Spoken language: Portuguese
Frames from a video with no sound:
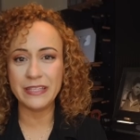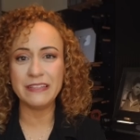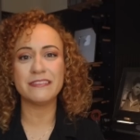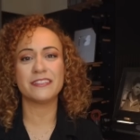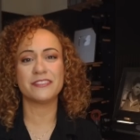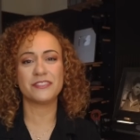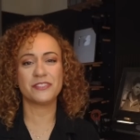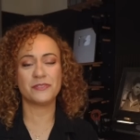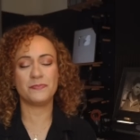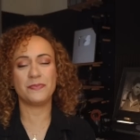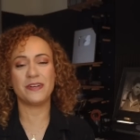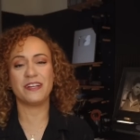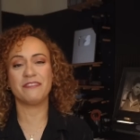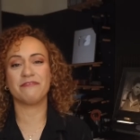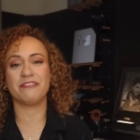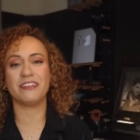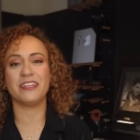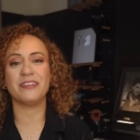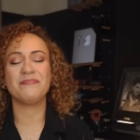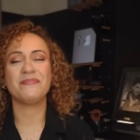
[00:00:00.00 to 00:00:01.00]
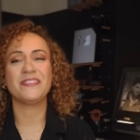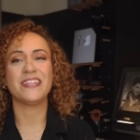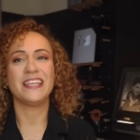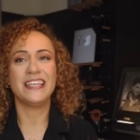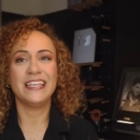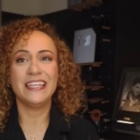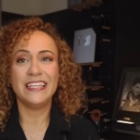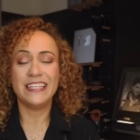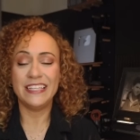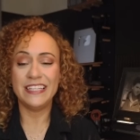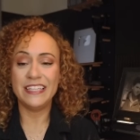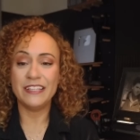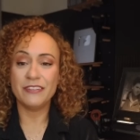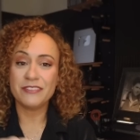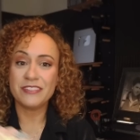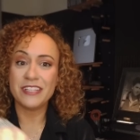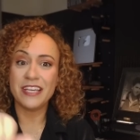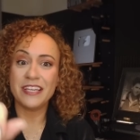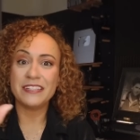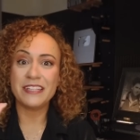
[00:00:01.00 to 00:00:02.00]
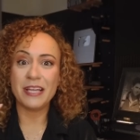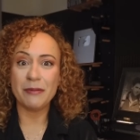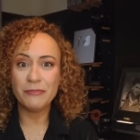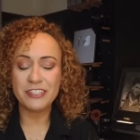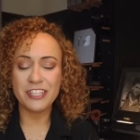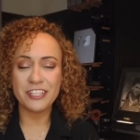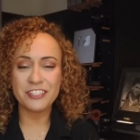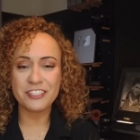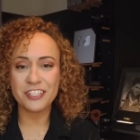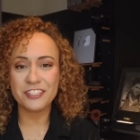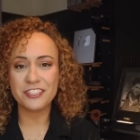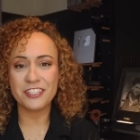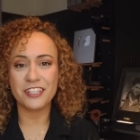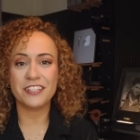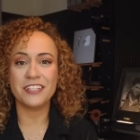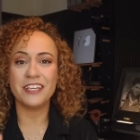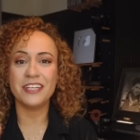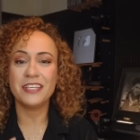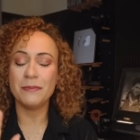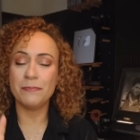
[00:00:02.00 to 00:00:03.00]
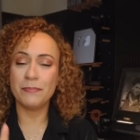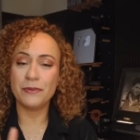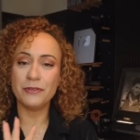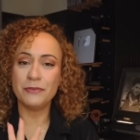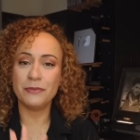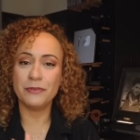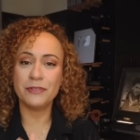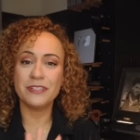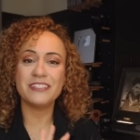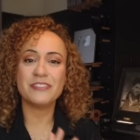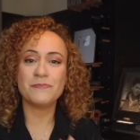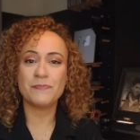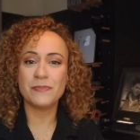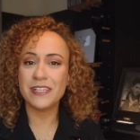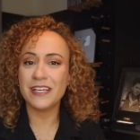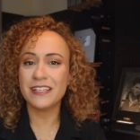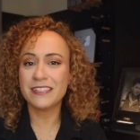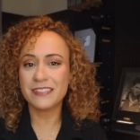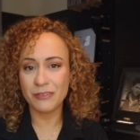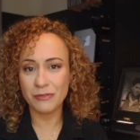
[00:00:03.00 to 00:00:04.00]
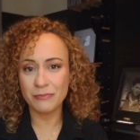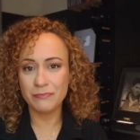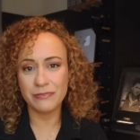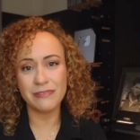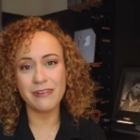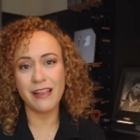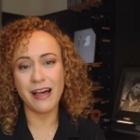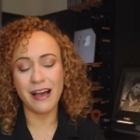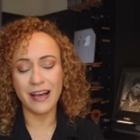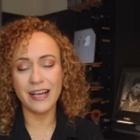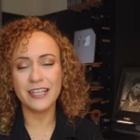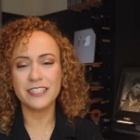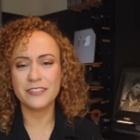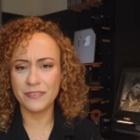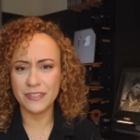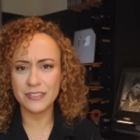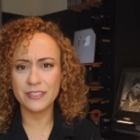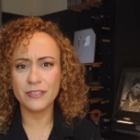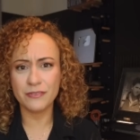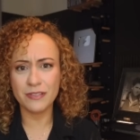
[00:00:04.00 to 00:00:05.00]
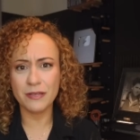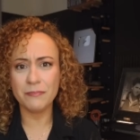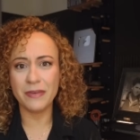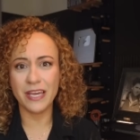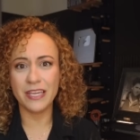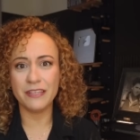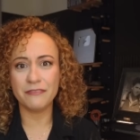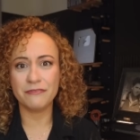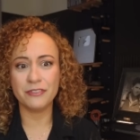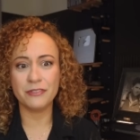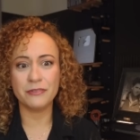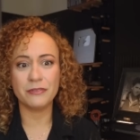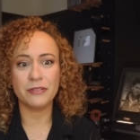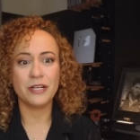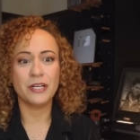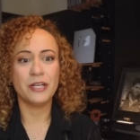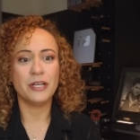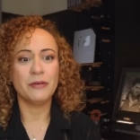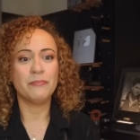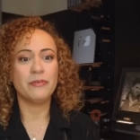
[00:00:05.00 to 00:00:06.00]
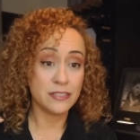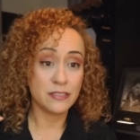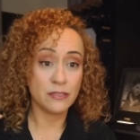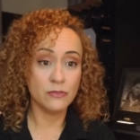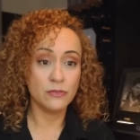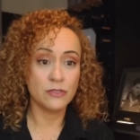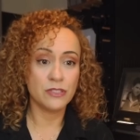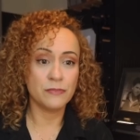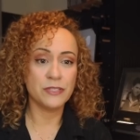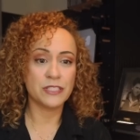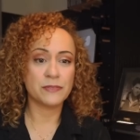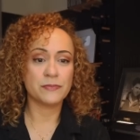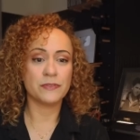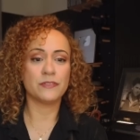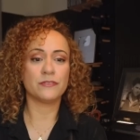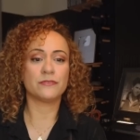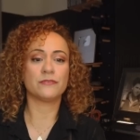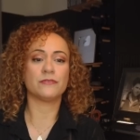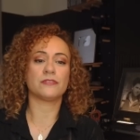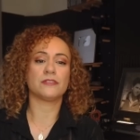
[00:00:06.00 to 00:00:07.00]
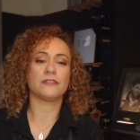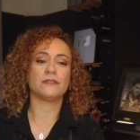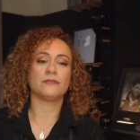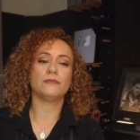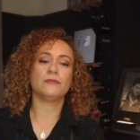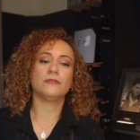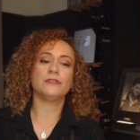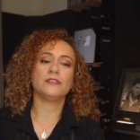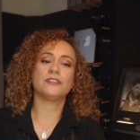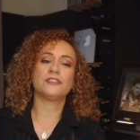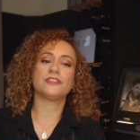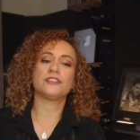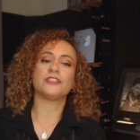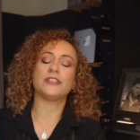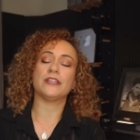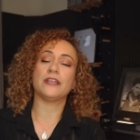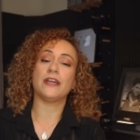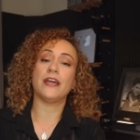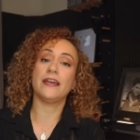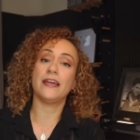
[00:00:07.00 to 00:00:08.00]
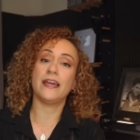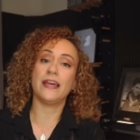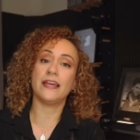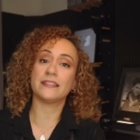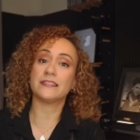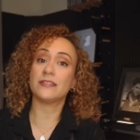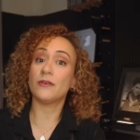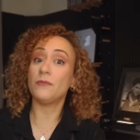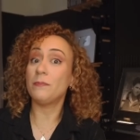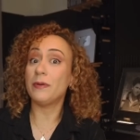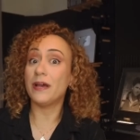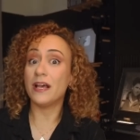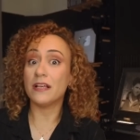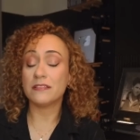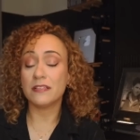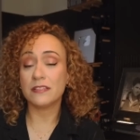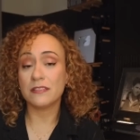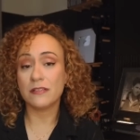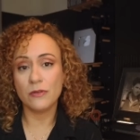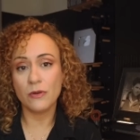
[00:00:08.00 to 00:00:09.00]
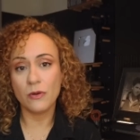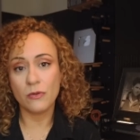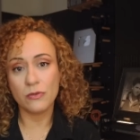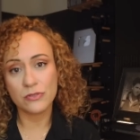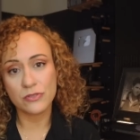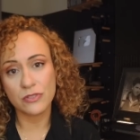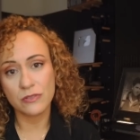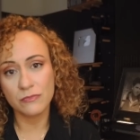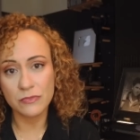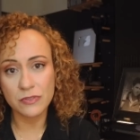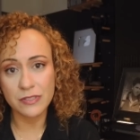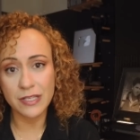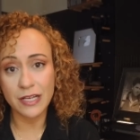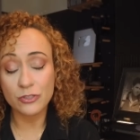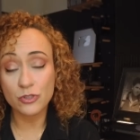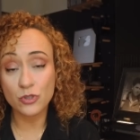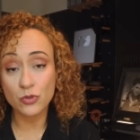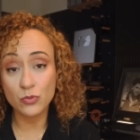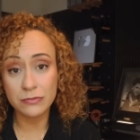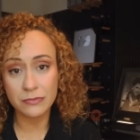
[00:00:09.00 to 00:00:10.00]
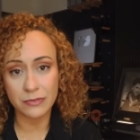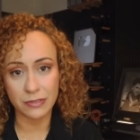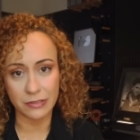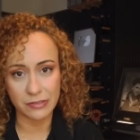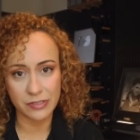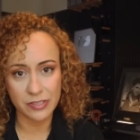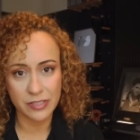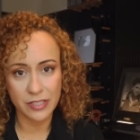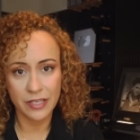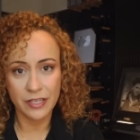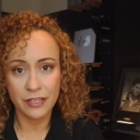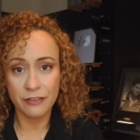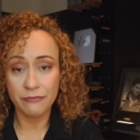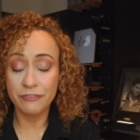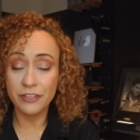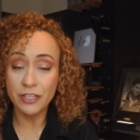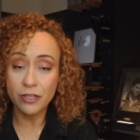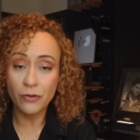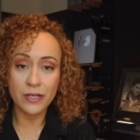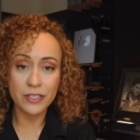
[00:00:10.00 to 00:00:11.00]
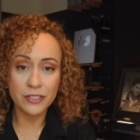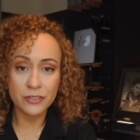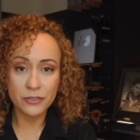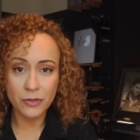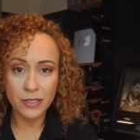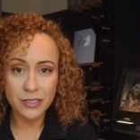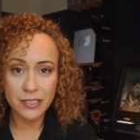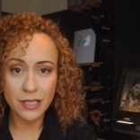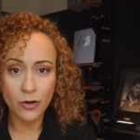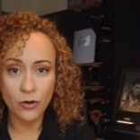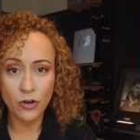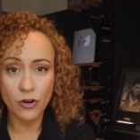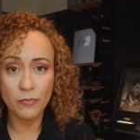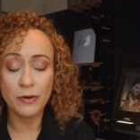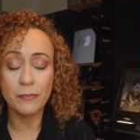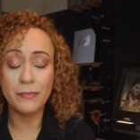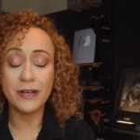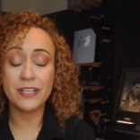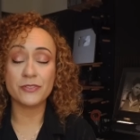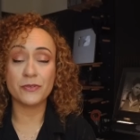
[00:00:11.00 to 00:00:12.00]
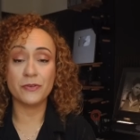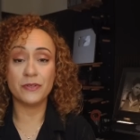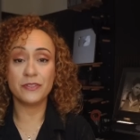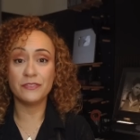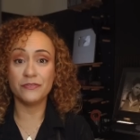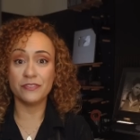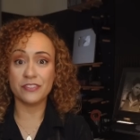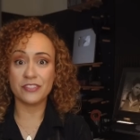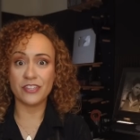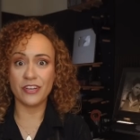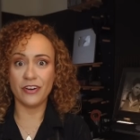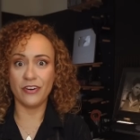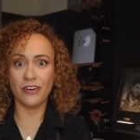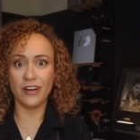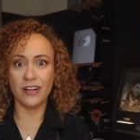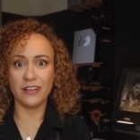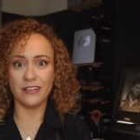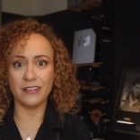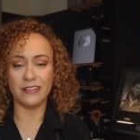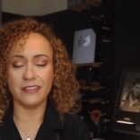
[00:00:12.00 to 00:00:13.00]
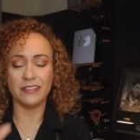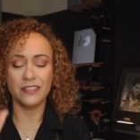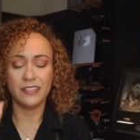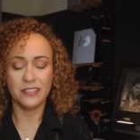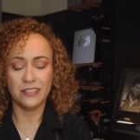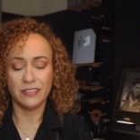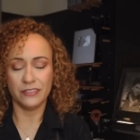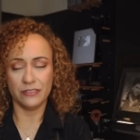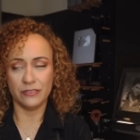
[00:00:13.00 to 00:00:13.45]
Pinterest para ver. E eu sei que tem muita gente aqui que procura inspiração por lá. Às vezes eu também, viu? Esse look mesmo que eu tô usando hoje é, são peças que eu não costumo costumam usar juntas, ficam ali no guarda-roupa, mas quando você olha